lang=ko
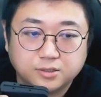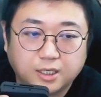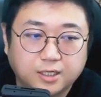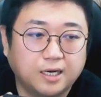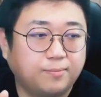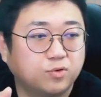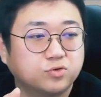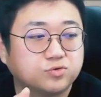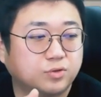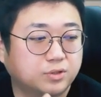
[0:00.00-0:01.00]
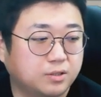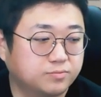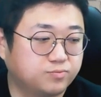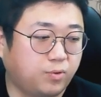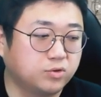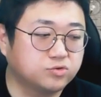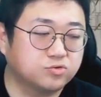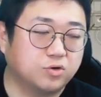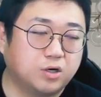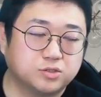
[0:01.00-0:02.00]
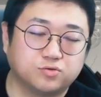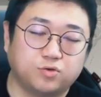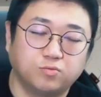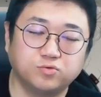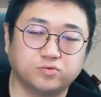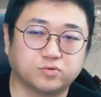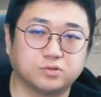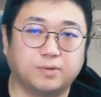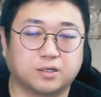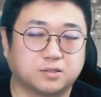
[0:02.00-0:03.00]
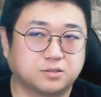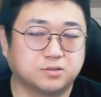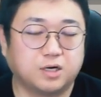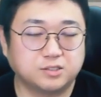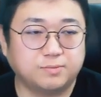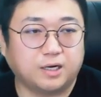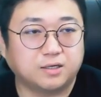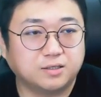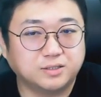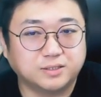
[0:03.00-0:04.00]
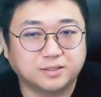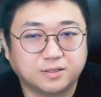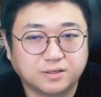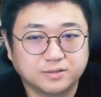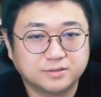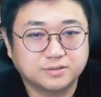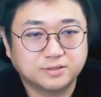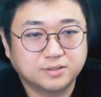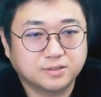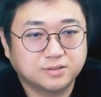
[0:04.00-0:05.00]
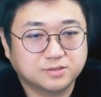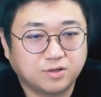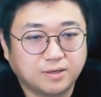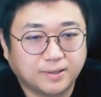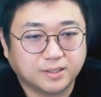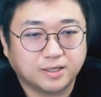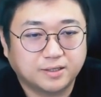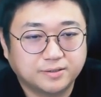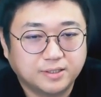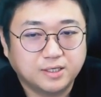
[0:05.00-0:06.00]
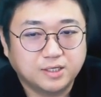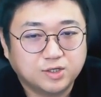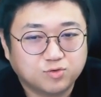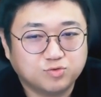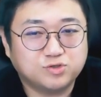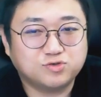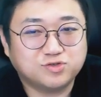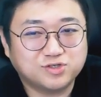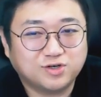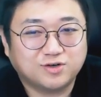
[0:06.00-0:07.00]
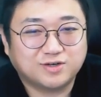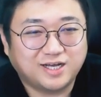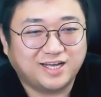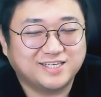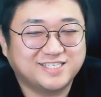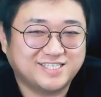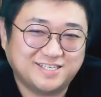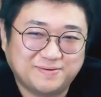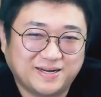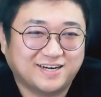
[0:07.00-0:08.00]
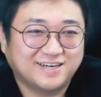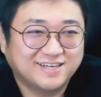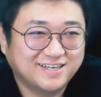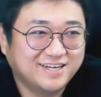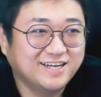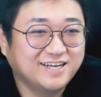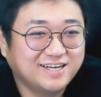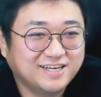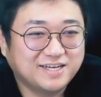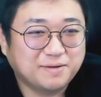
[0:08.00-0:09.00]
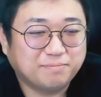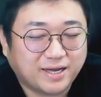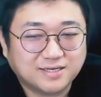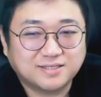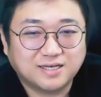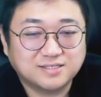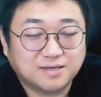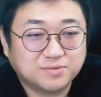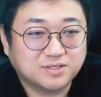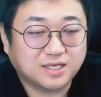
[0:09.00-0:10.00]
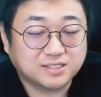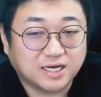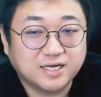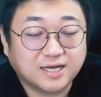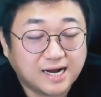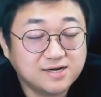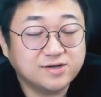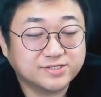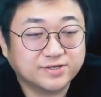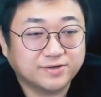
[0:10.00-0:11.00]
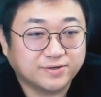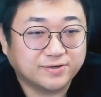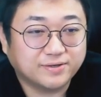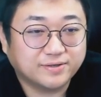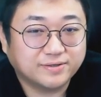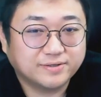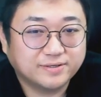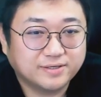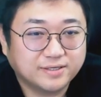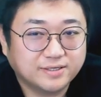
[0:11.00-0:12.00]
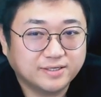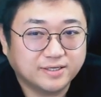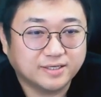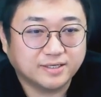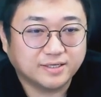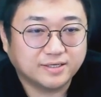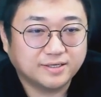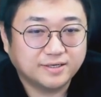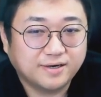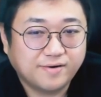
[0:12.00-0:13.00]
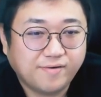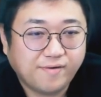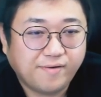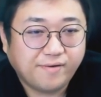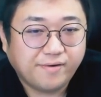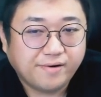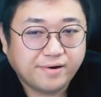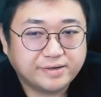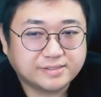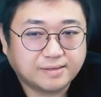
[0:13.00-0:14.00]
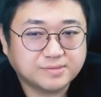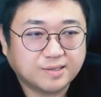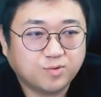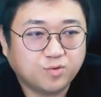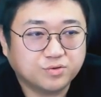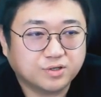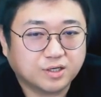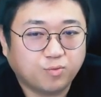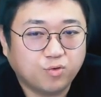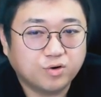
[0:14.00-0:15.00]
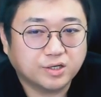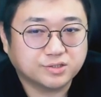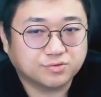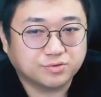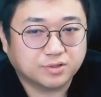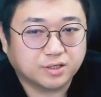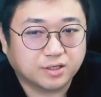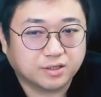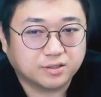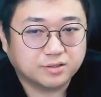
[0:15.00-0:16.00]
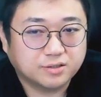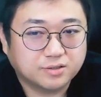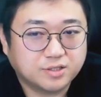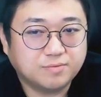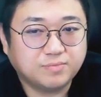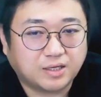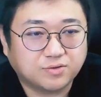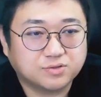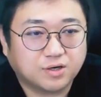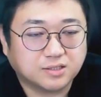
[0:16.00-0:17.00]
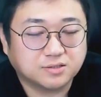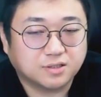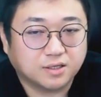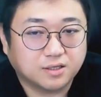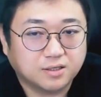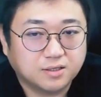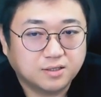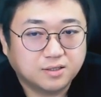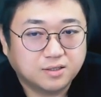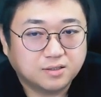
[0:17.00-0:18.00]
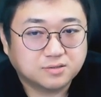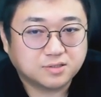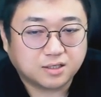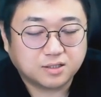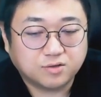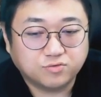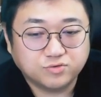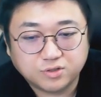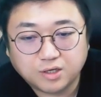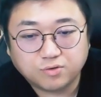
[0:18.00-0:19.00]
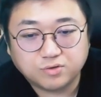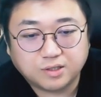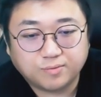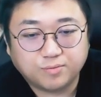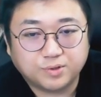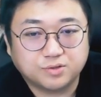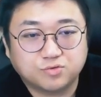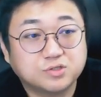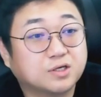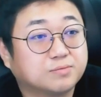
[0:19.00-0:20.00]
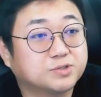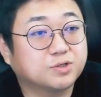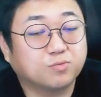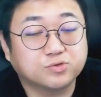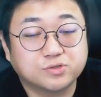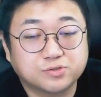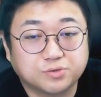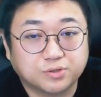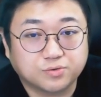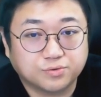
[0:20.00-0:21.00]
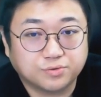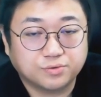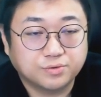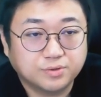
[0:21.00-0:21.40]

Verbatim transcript: 작가가 번호 준 것 때 번호 준 거 가지고 너무 그 막 그거 하지 마. 어. 설레 말이야. 위추 추적 아, 씨발. 바이크 탄 사람들은 다 젤리 깔려 있어요. 예. 3, 3, 5 이렇게 모여가지고 이렇게 팀 나눠서 가는데 자기 거 운전하고 있다 보면은 뒷사람 신경 못 쓸 수도 있고